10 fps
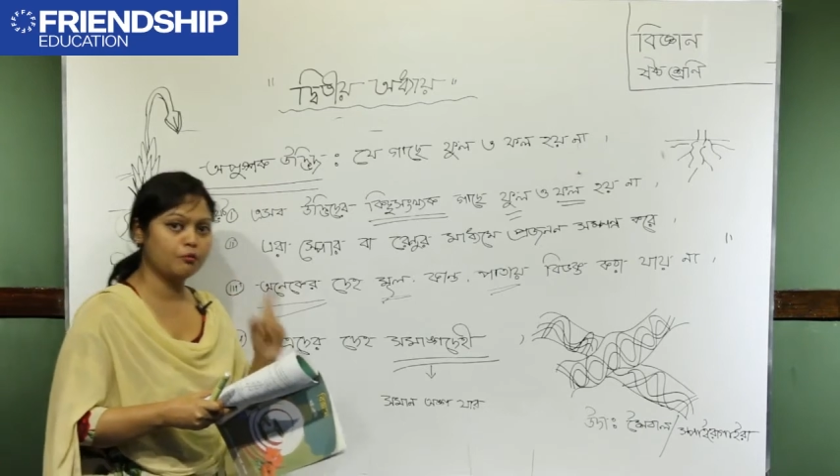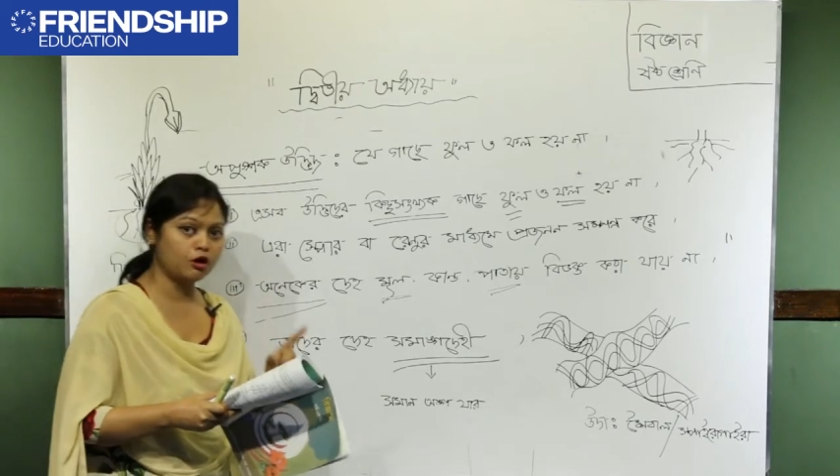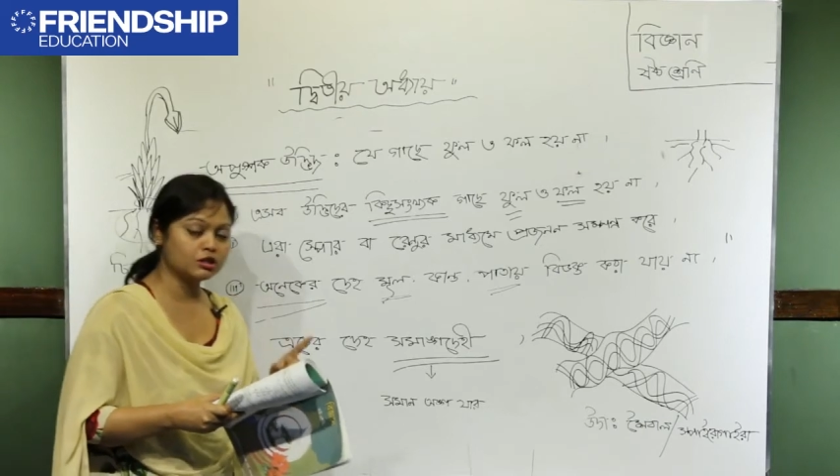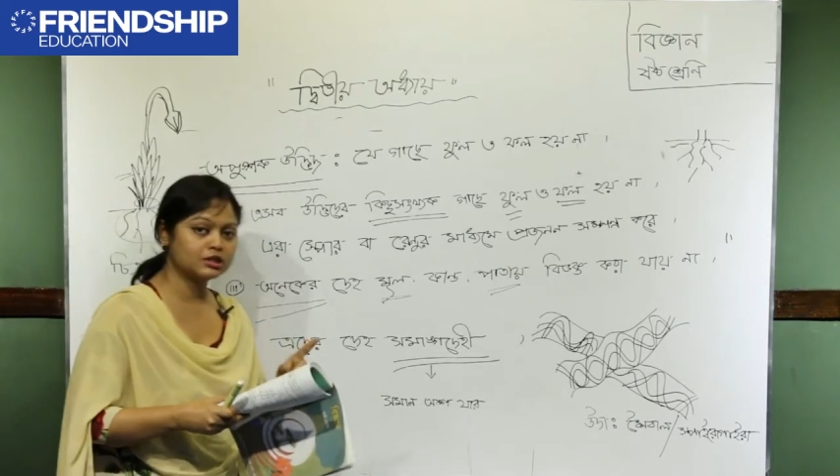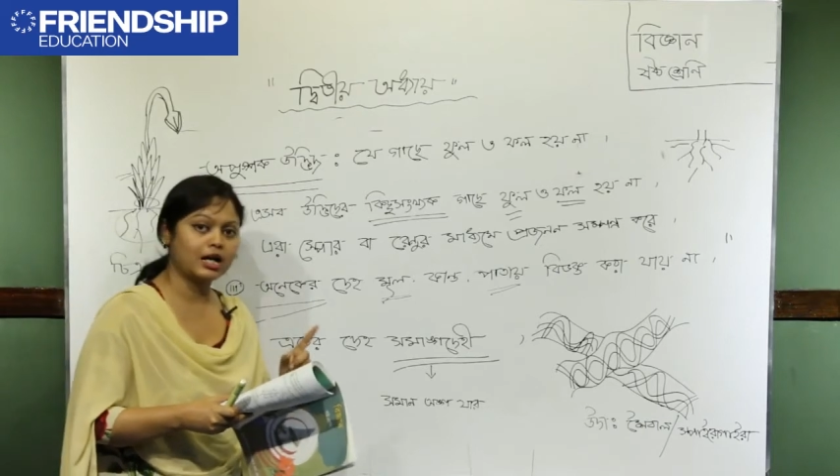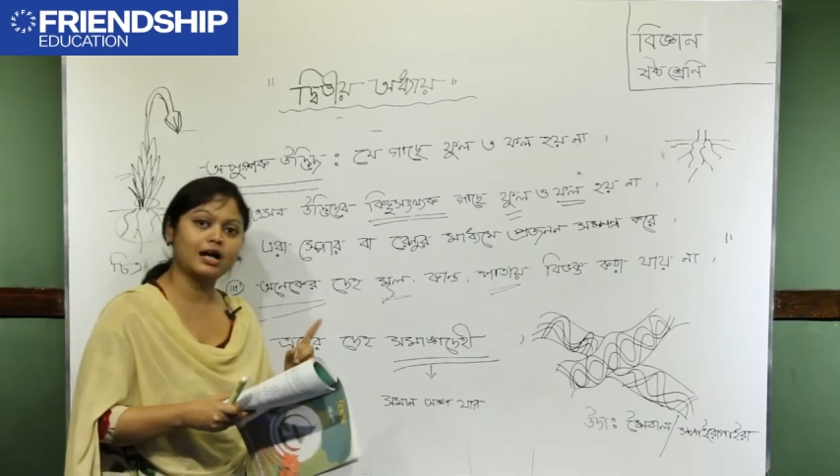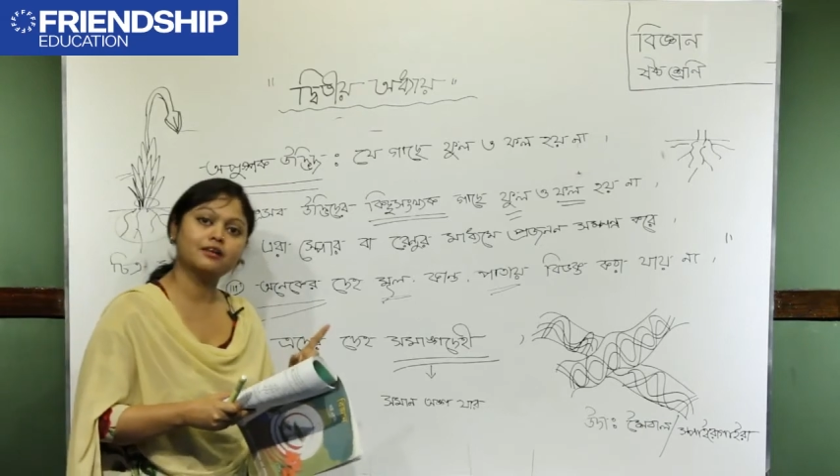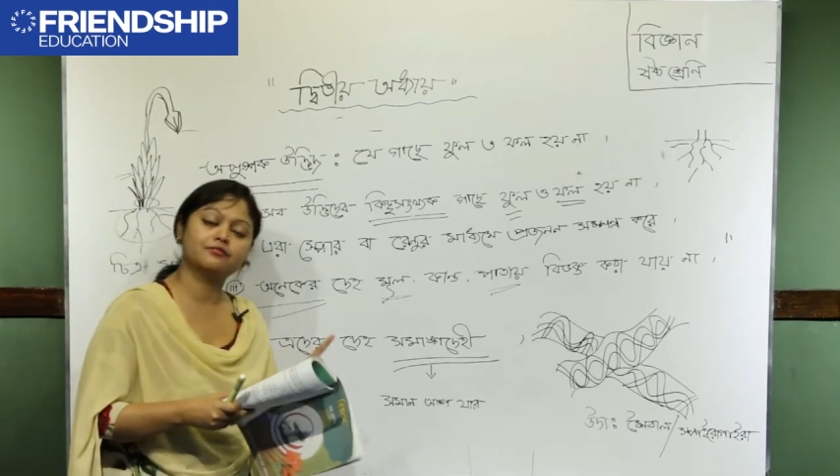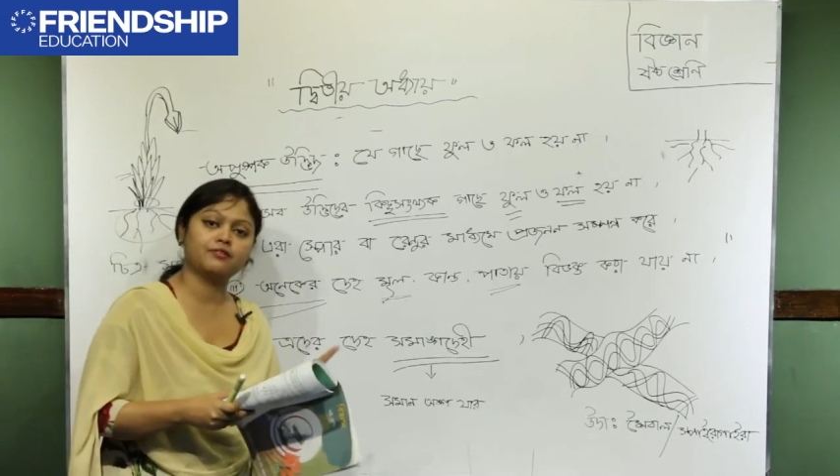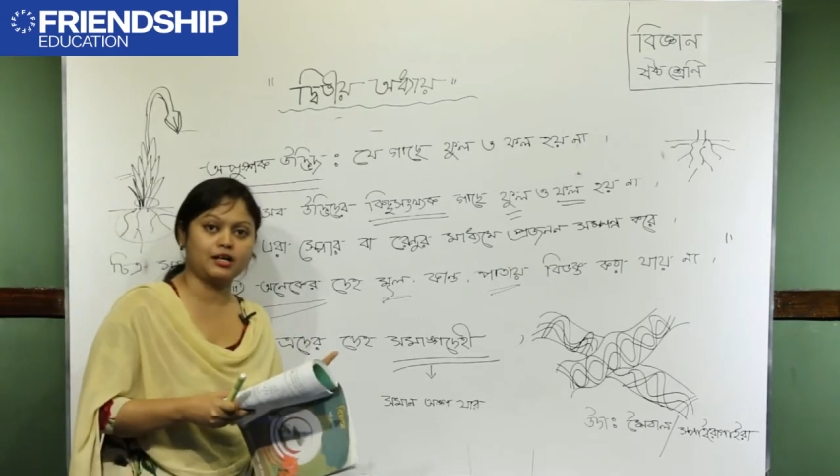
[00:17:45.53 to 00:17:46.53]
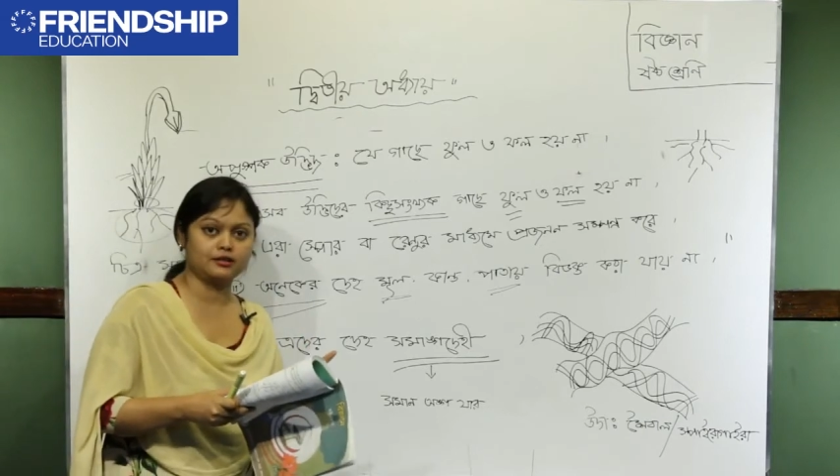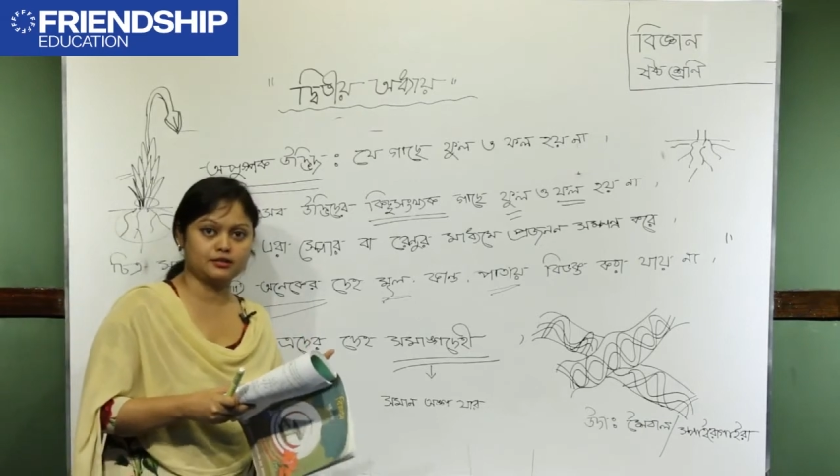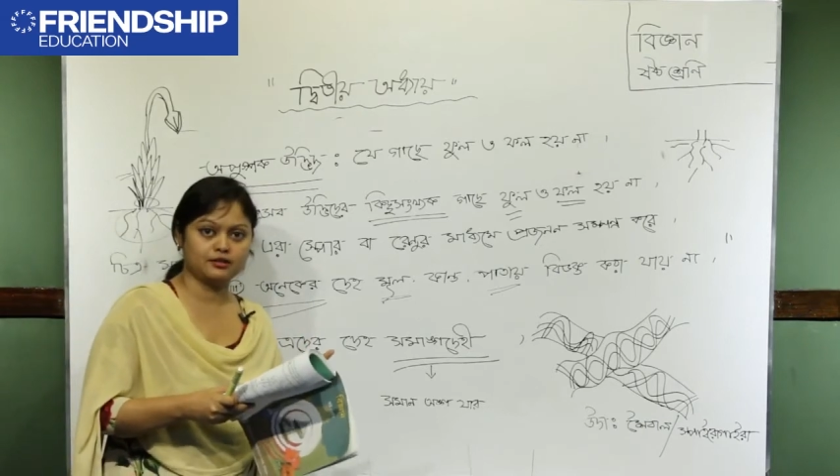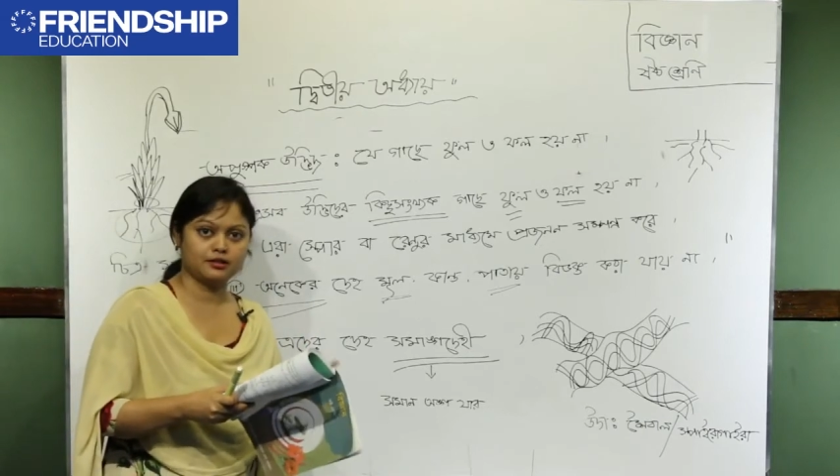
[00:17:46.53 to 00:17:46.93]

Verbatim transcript: মস আর ফার্ন